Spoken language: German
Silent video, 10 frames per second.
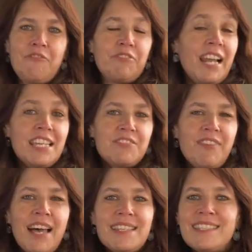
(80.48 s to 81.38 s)
Vielleicht
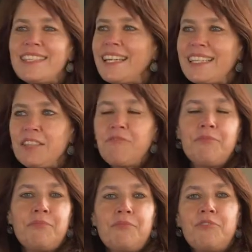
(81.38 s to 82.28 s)
waren sie
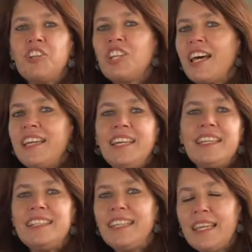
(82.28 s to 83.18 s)
ergriffen von
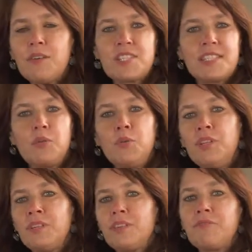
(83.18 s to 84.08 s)
einer Idee aus der
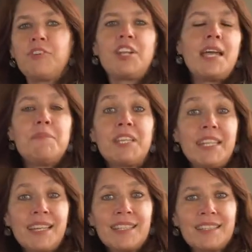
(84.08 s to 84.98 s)
Runde, von einem
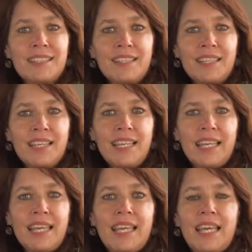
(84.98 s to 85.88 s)
Gedanken.
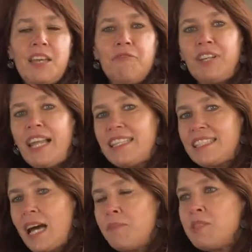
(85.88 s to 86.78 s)

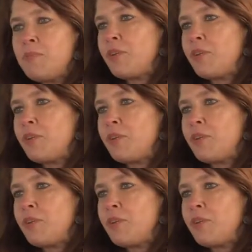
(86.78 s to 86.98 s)
Vielleicht haben sie